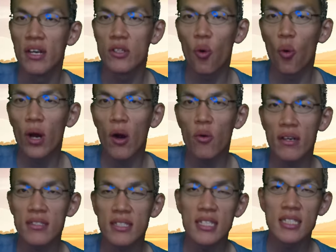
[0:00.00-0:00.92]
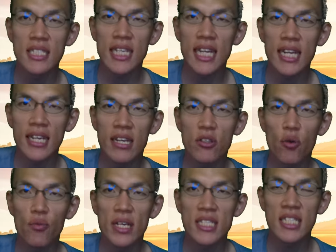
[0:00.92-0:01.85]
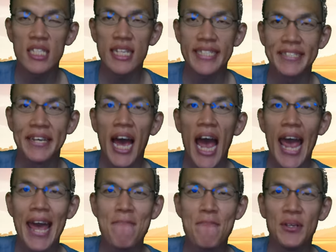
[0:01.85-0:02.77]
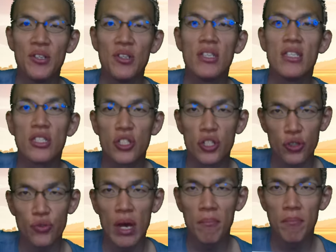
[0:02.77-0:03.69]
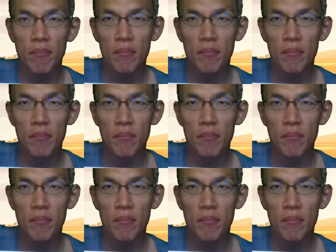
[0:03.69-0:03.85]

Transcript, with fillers: 動画を拡散していただけると嬉しいです。演舞、終演。